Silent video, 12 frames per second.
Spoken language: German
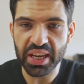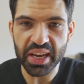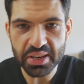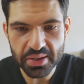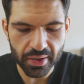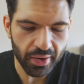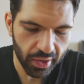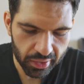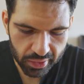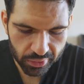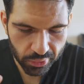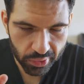
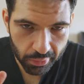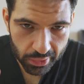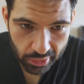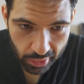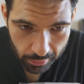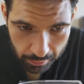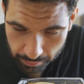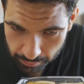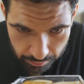hähnchenartig, würde ich mal sagen.